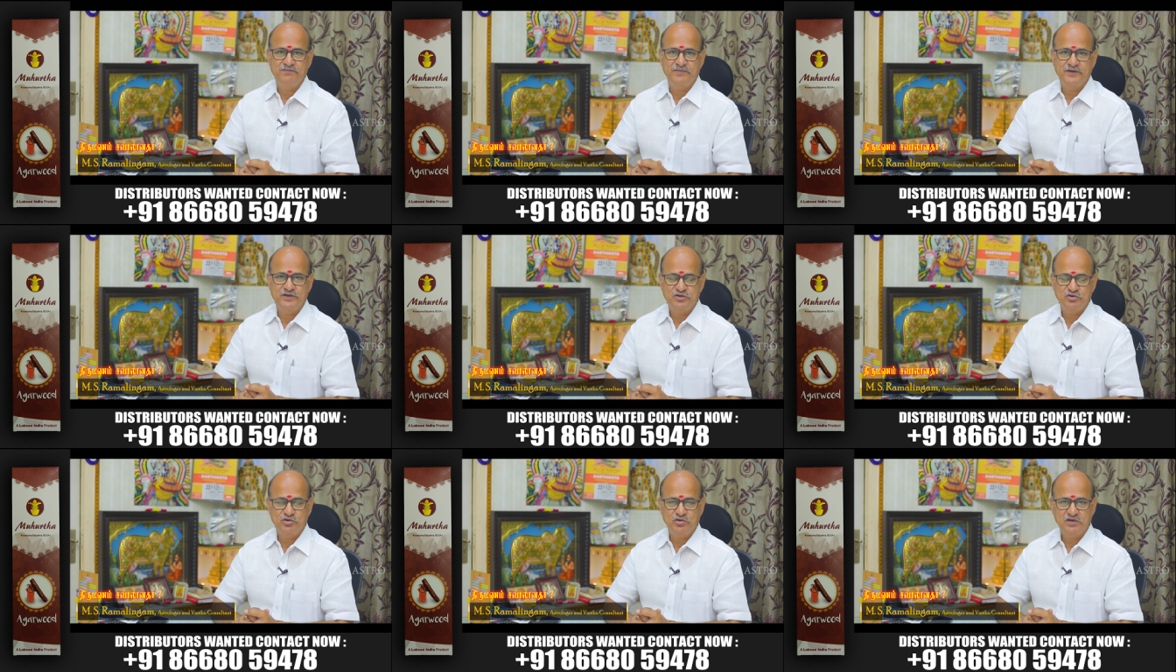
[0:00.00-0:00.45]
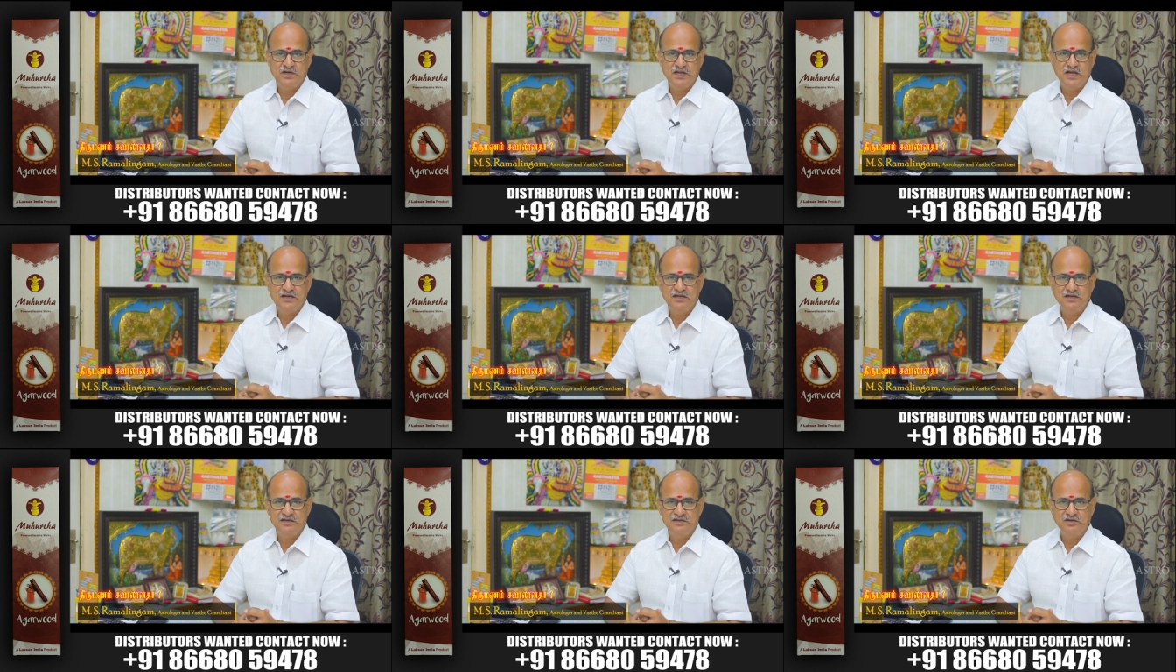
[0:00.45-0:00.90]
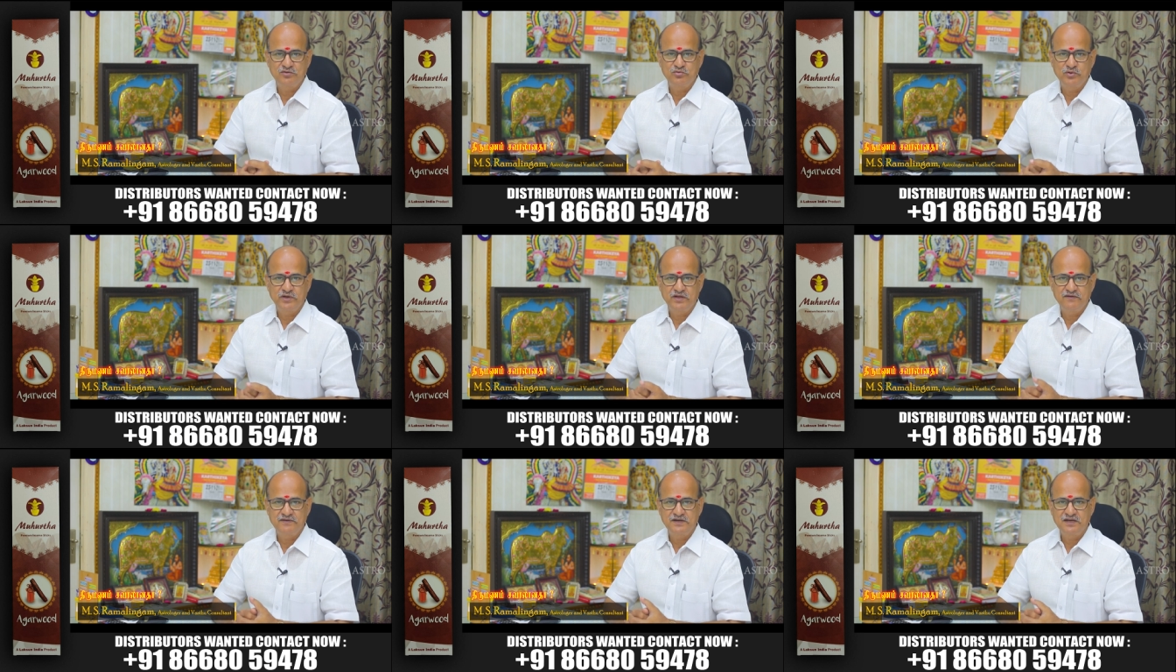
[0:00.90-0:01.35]
பெற்றோர்களாக
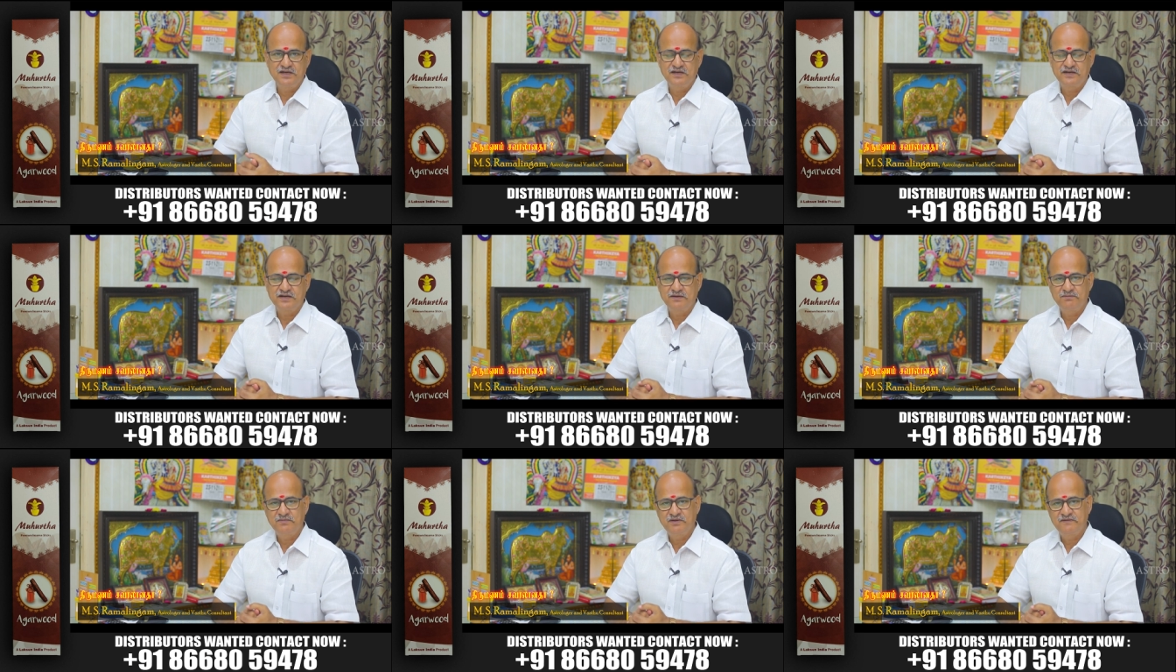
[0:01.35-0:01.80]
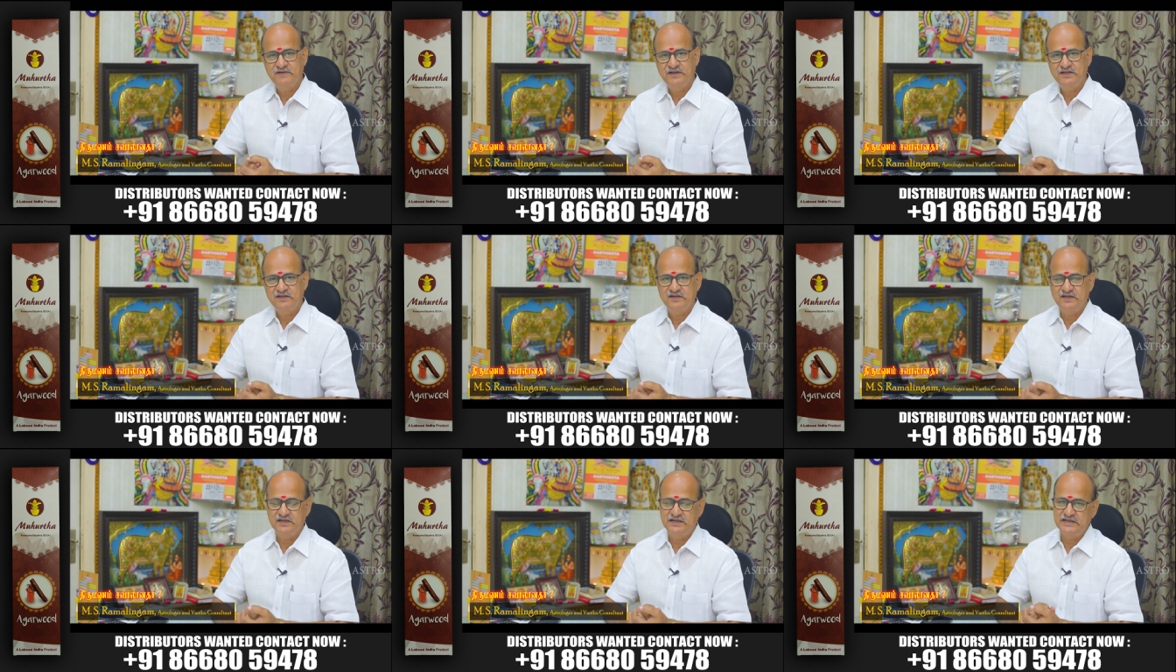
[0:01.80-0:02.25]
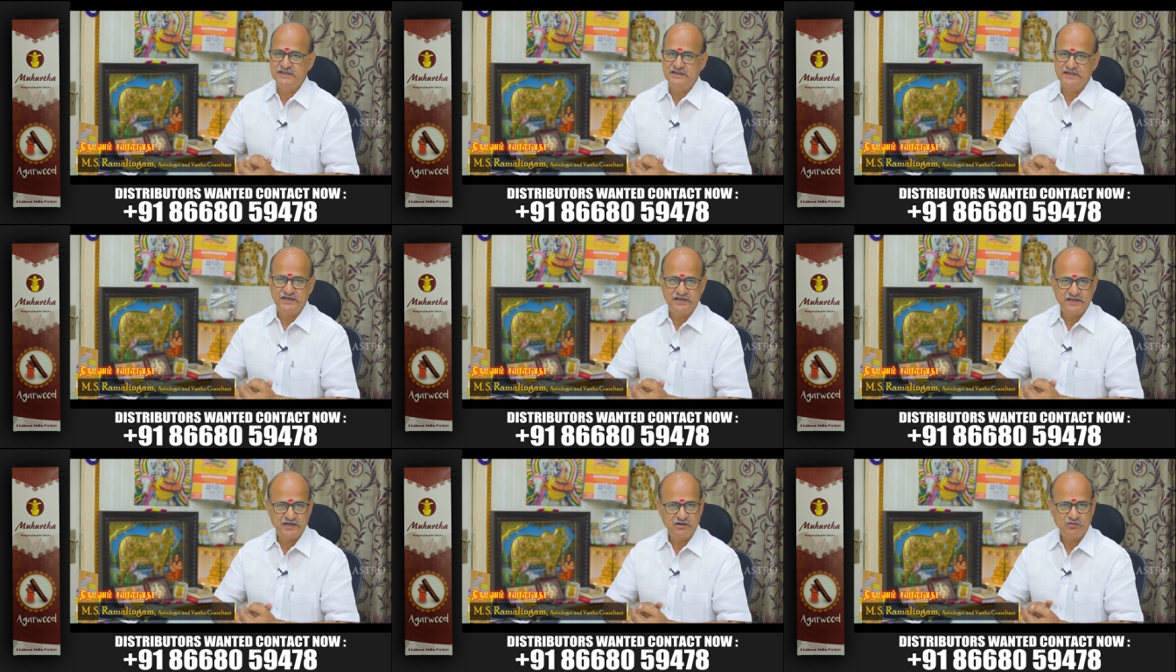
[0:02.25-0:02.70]
இருக்கக்கூடியவர்கள் ரொம்பவே திக்கி
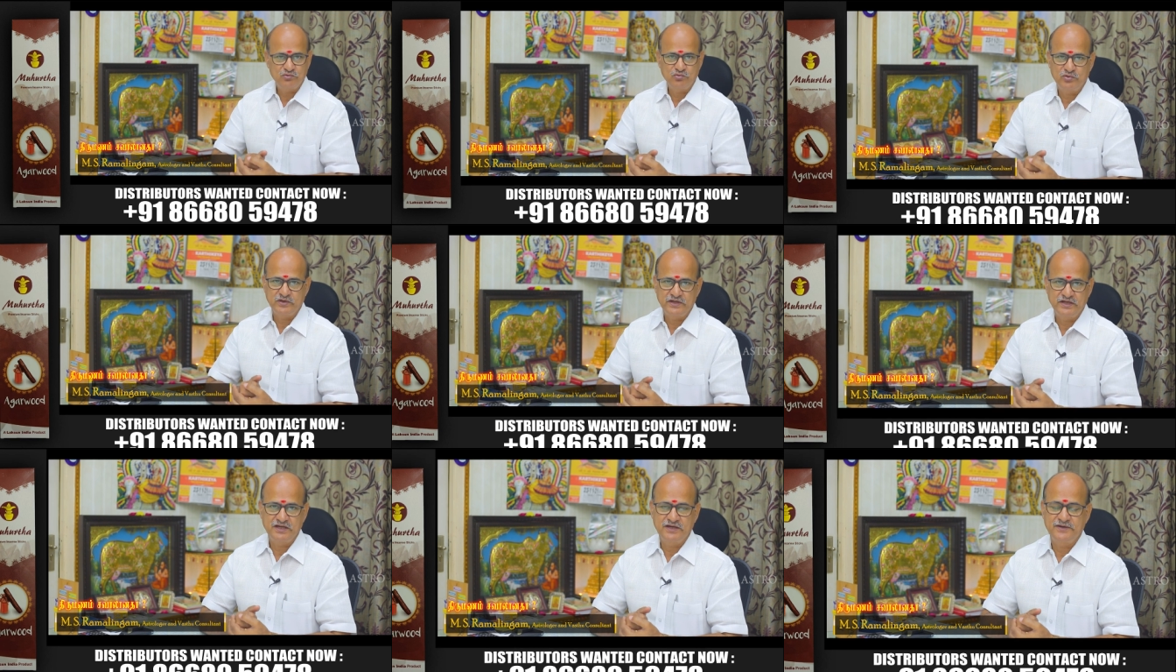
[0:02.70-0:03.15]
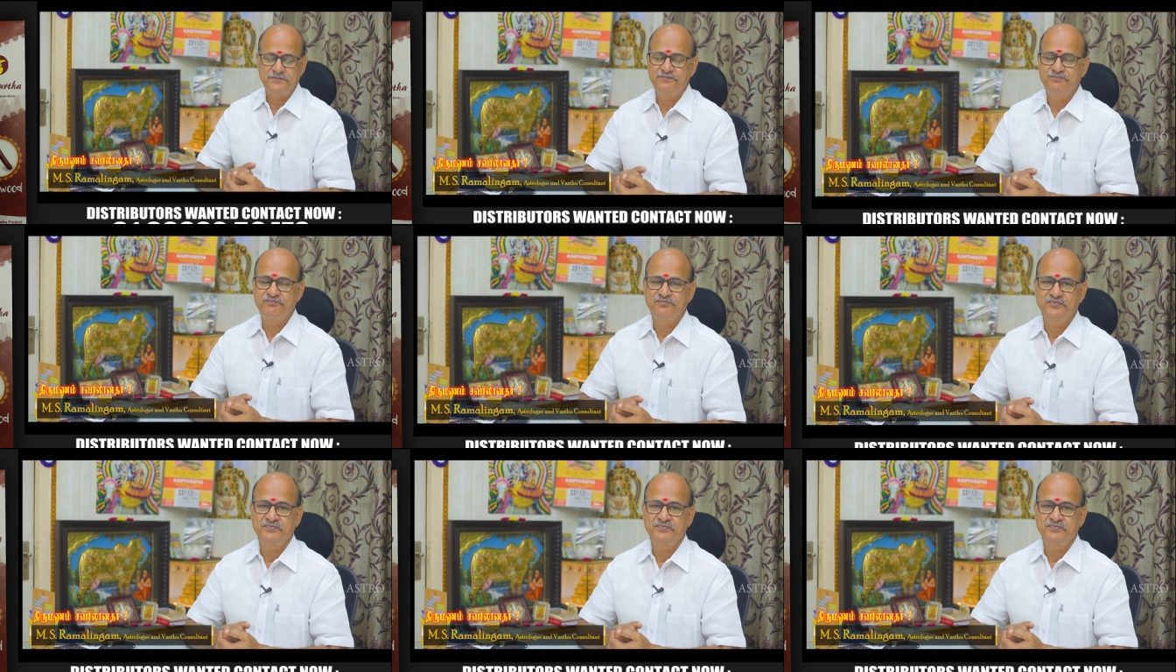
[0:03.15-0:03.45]
திணறக்கூடிய